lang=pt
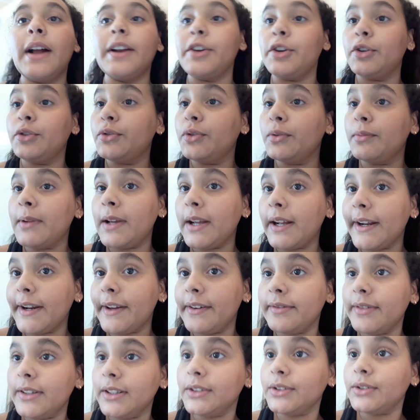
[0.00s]
ar e youtuber
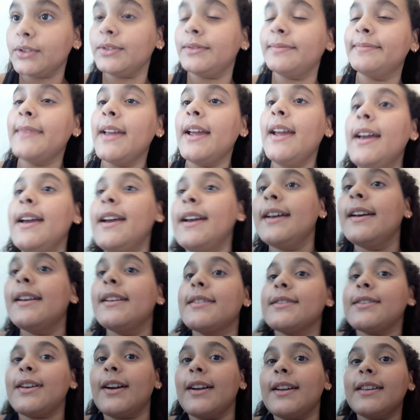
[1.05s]
gravando.
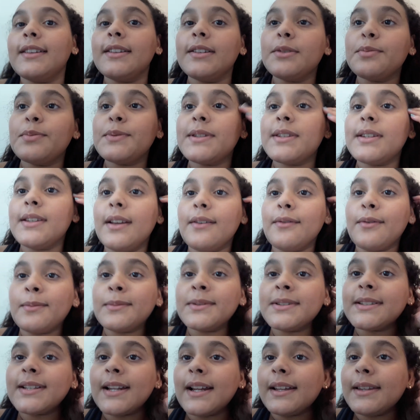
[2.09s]
Só que, tipo assim, eu vou
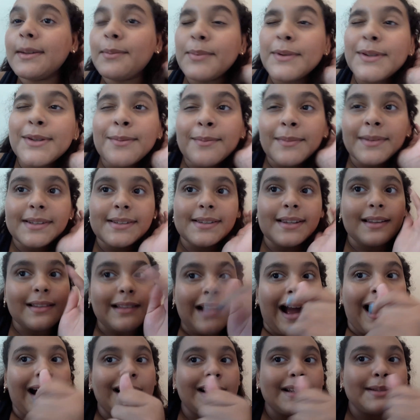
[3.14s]
mostrar depois com mais
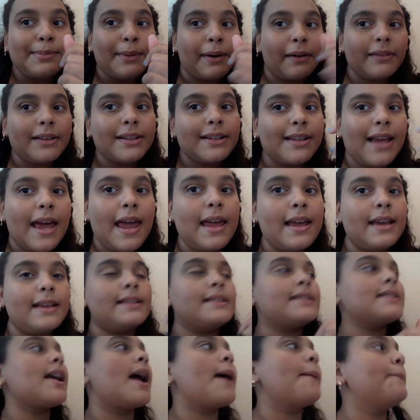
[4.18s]
detalhes pra
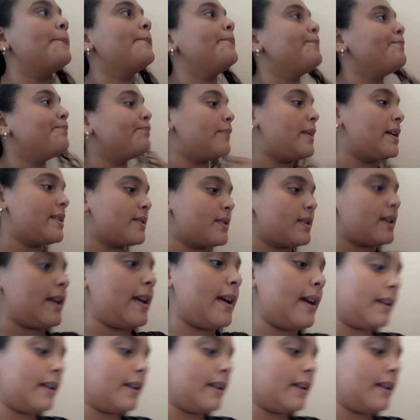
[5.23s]
vocês. Mas ok,